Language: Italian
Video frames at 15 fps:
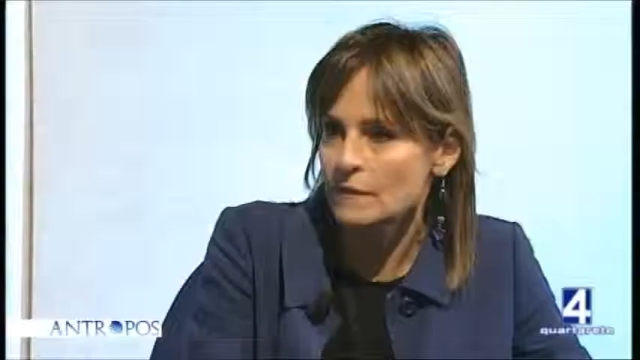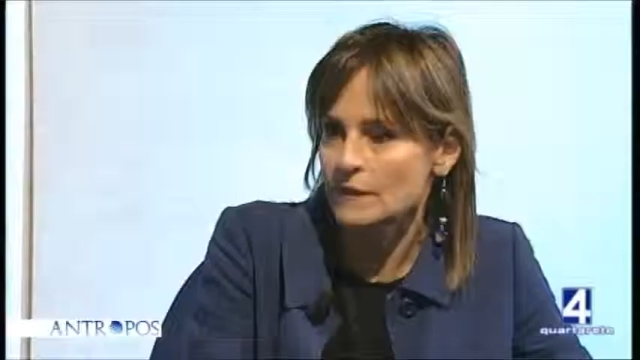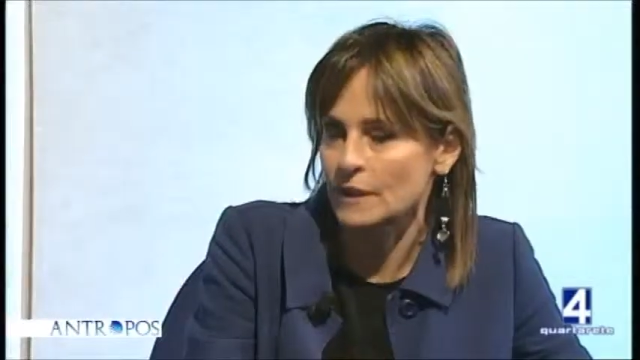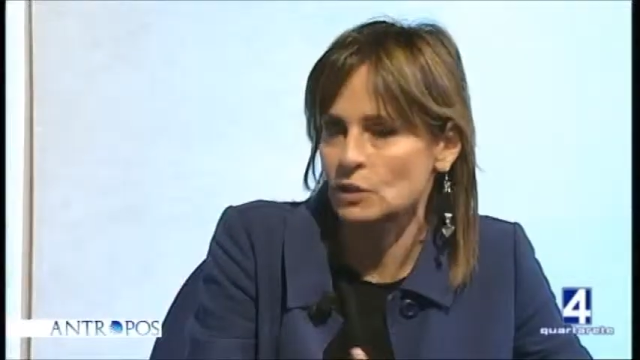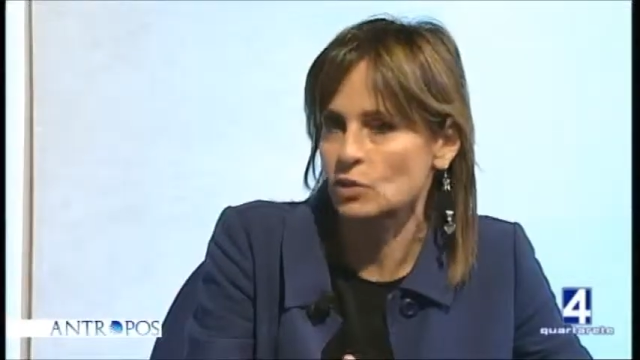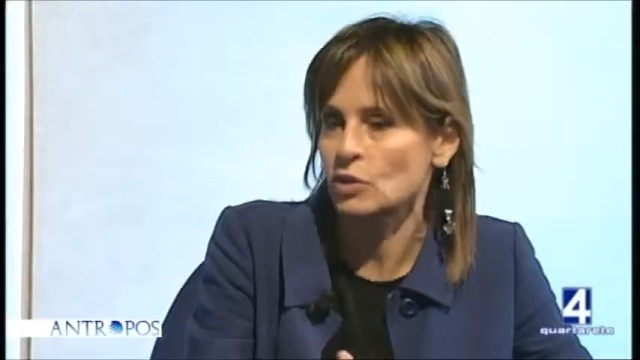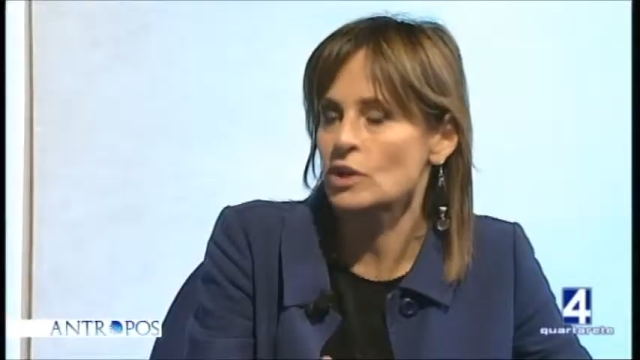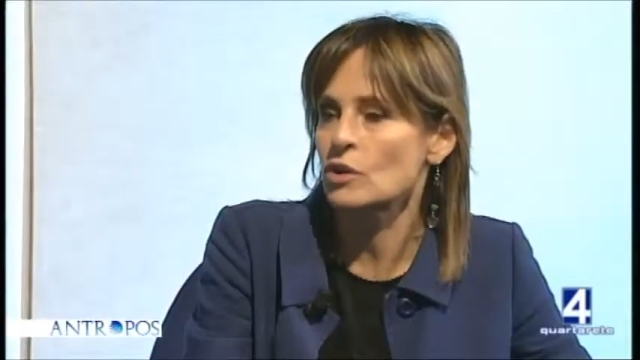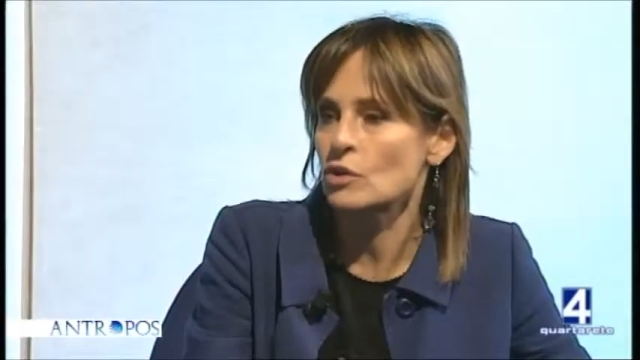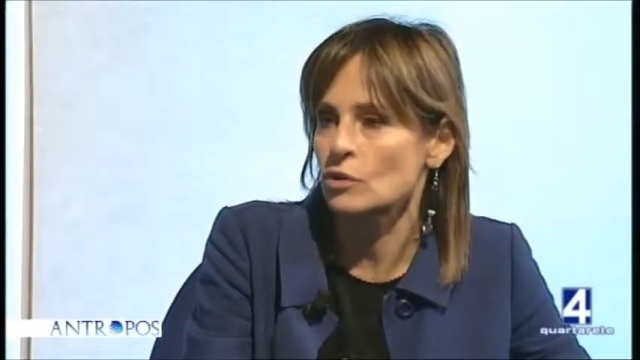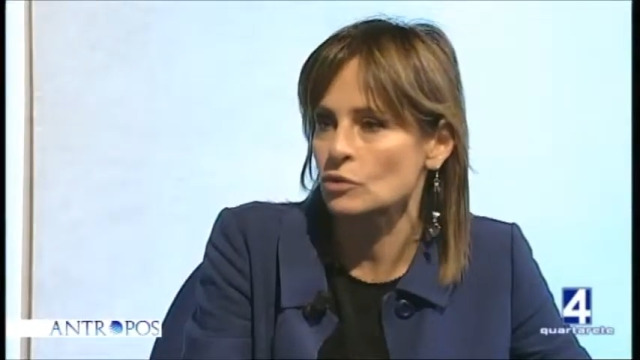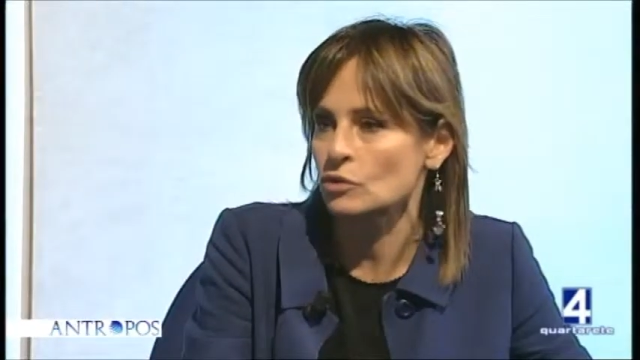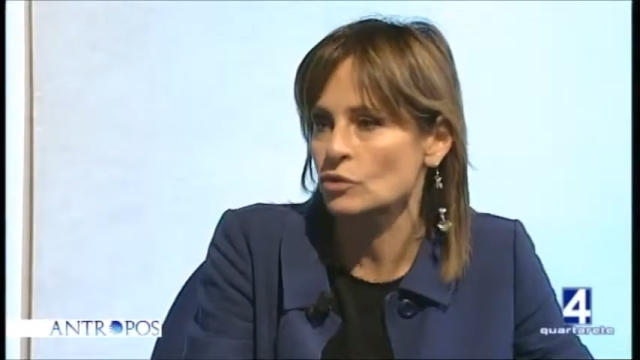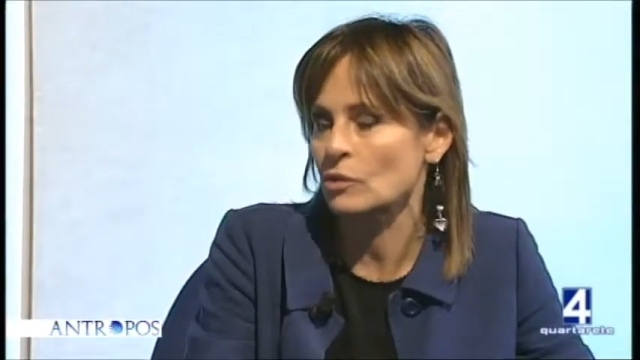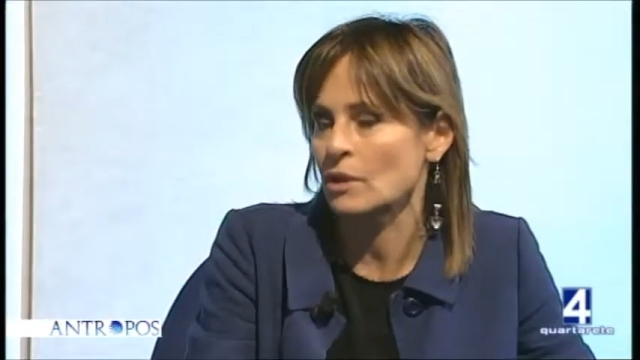fatto
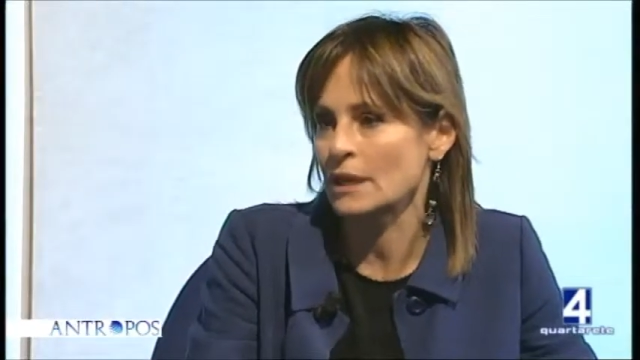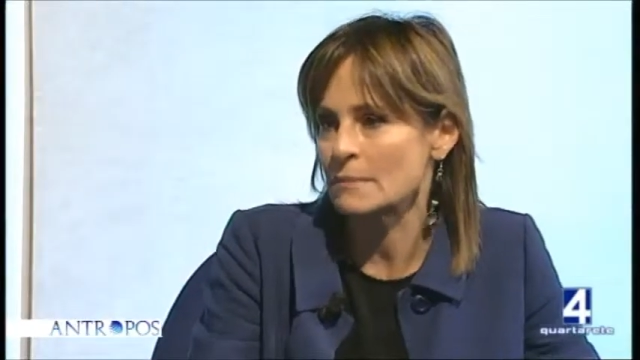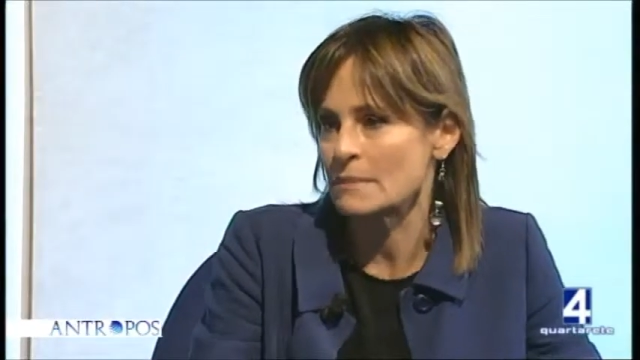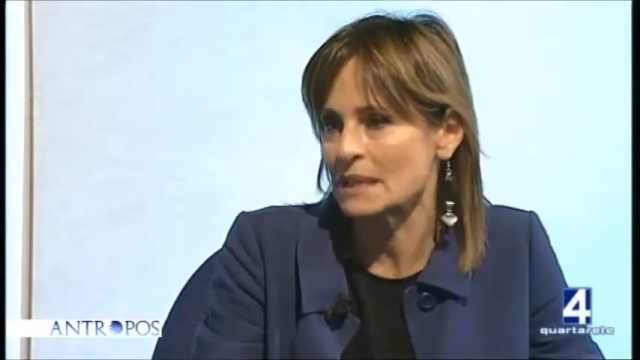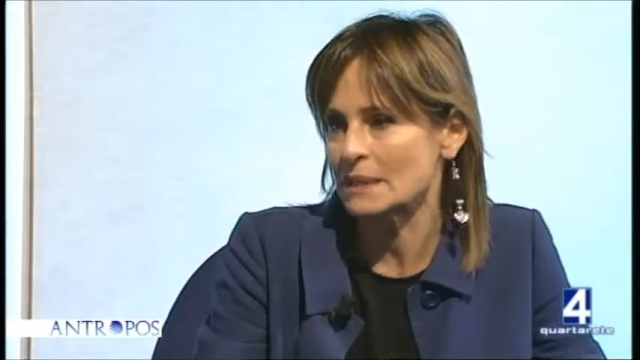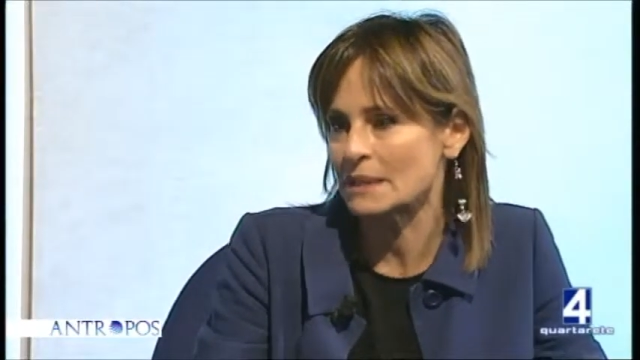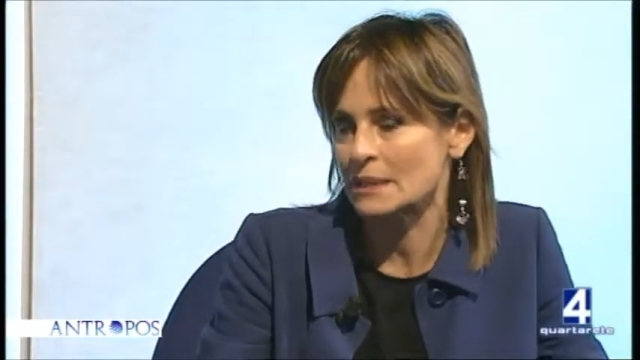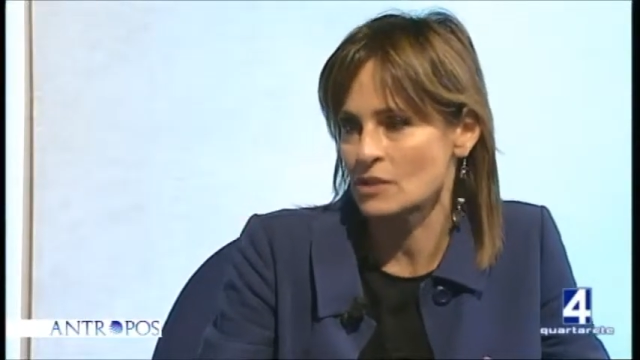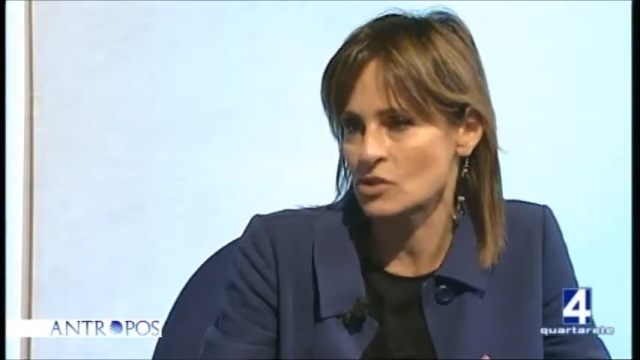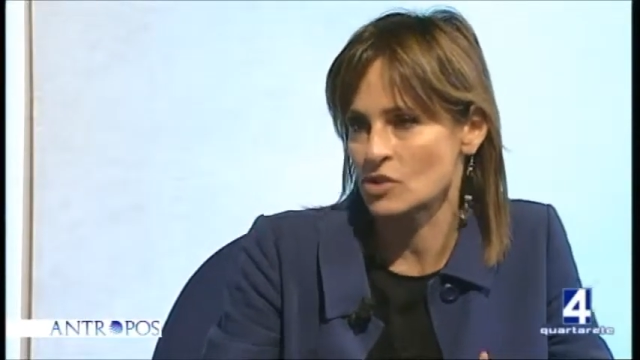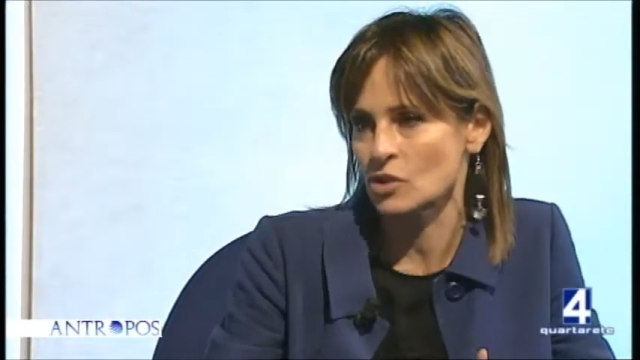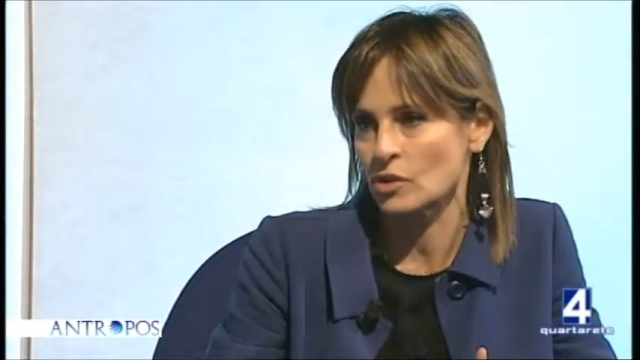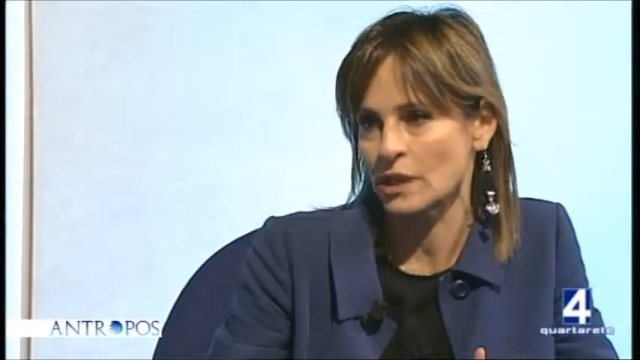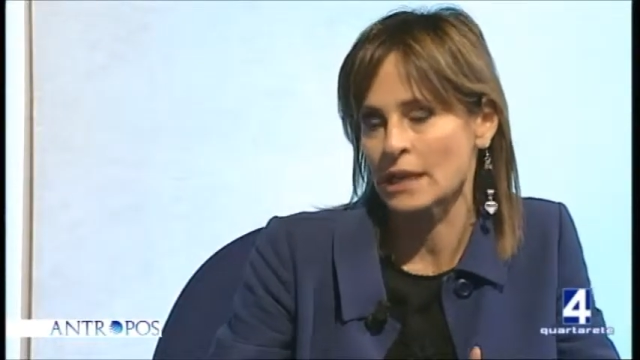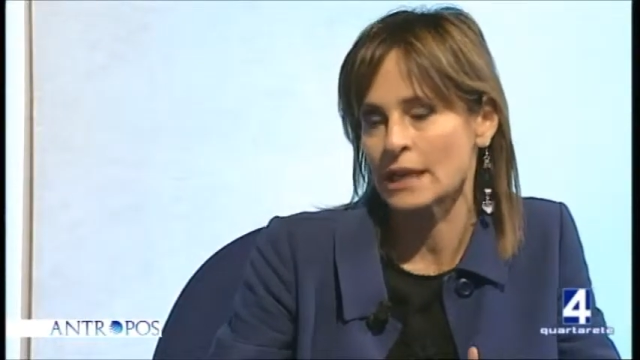ricorso a
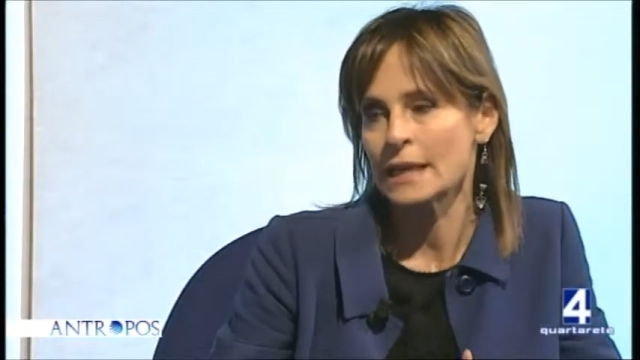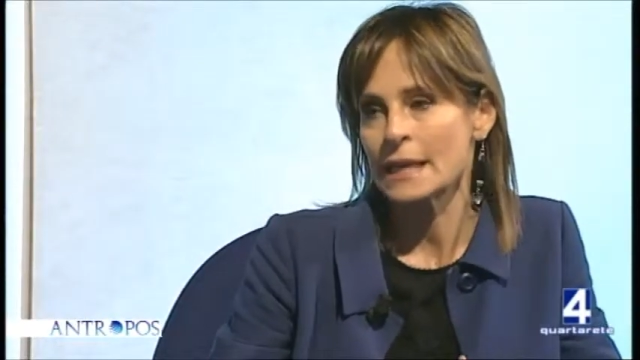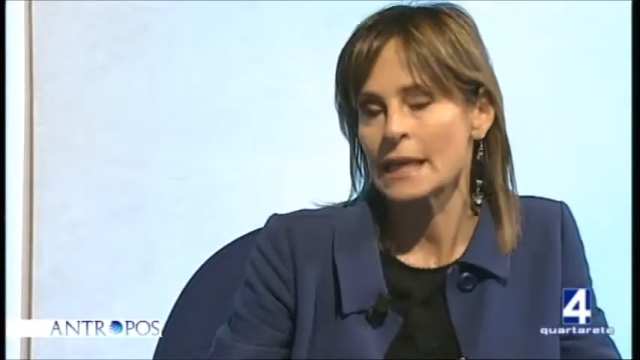un'alimentazione,